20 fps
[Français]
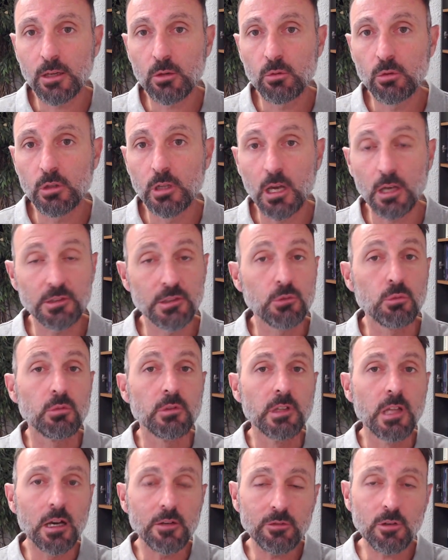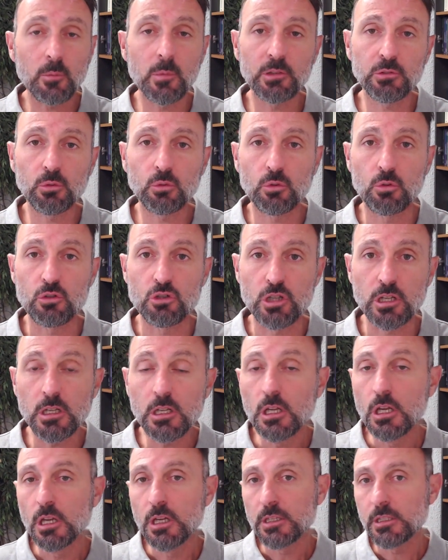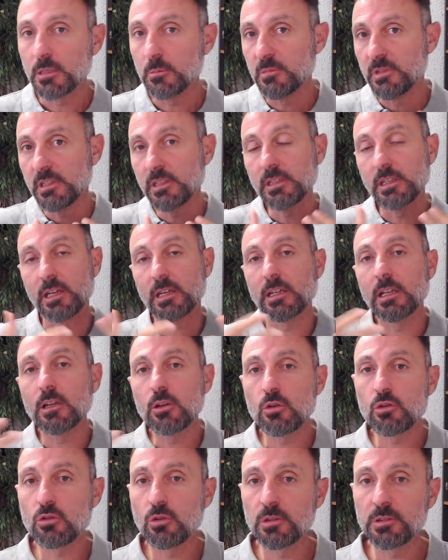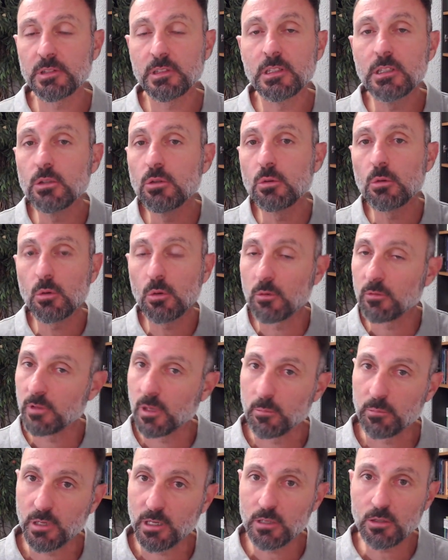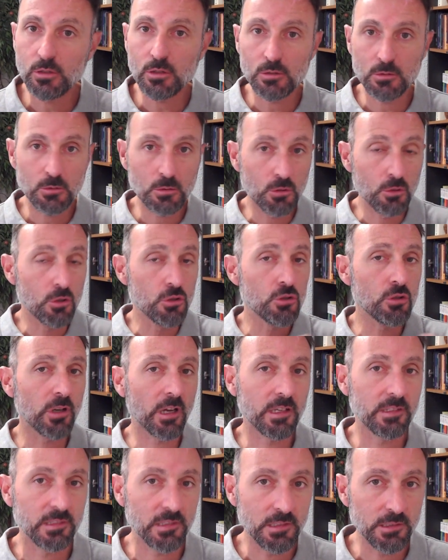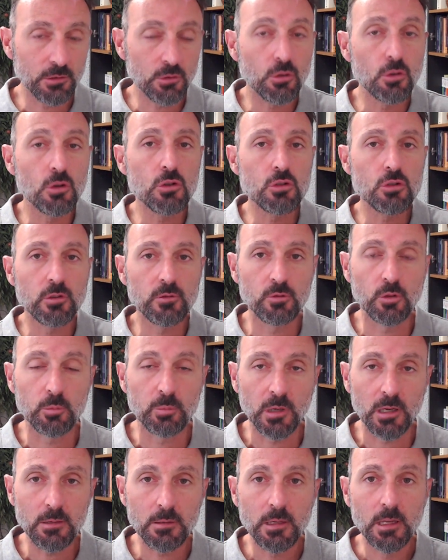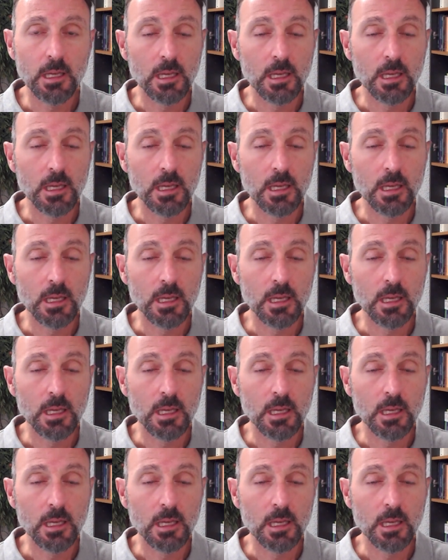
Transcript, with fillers: colère, c'est une information que j'ai qui me dit qu'il y a quelque chose qui ne convient pas, que je résiste, que je ne veux pas.